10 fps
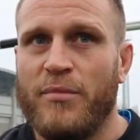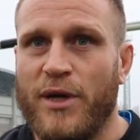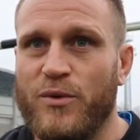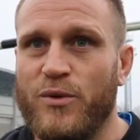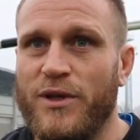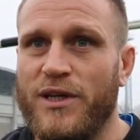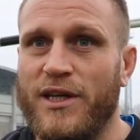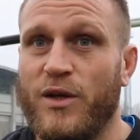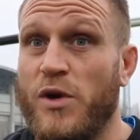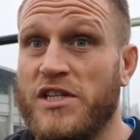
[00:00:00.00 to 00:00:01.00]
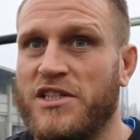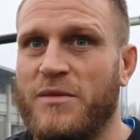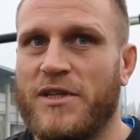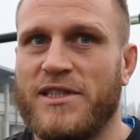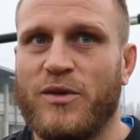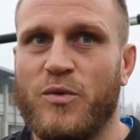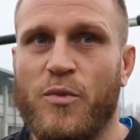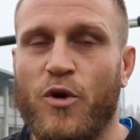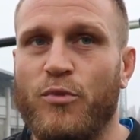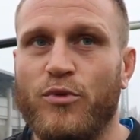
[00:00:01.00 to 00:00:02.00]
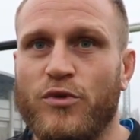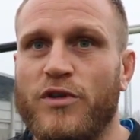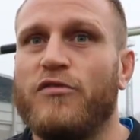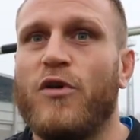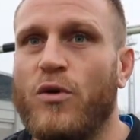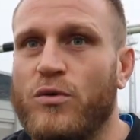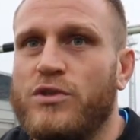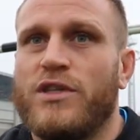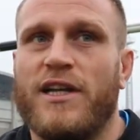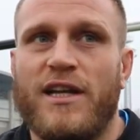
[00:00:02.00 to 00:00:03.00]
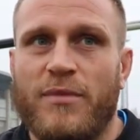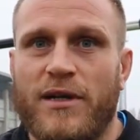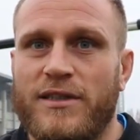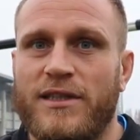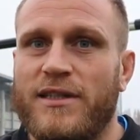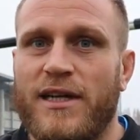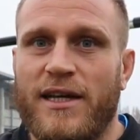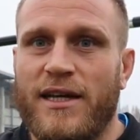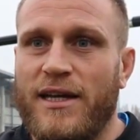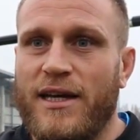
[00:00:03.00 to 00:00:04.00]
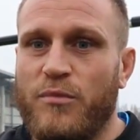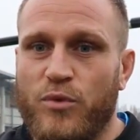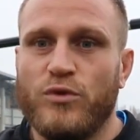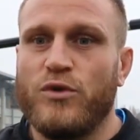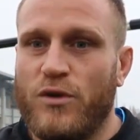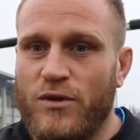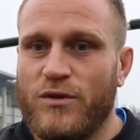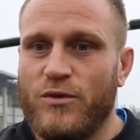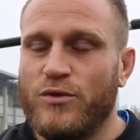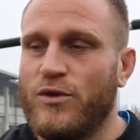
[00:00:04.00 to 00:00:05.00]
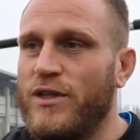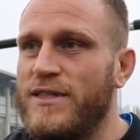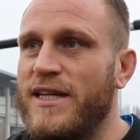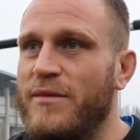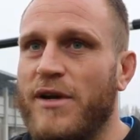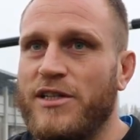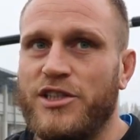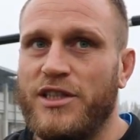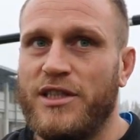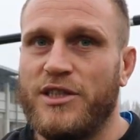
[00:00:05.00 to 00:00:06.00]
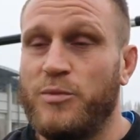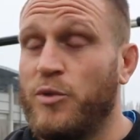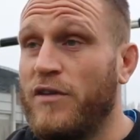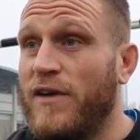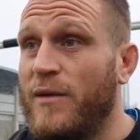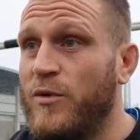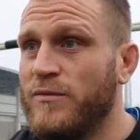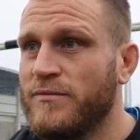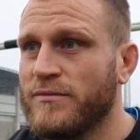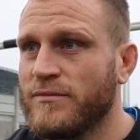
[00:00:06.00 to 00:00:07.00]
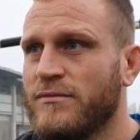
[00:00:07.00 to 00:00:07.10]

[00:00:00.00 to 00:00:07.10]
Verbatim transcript: per cui questo è sempre stato un po' il punto di focus che nelle partite appunto contro le zebre ci, ci ponavamo.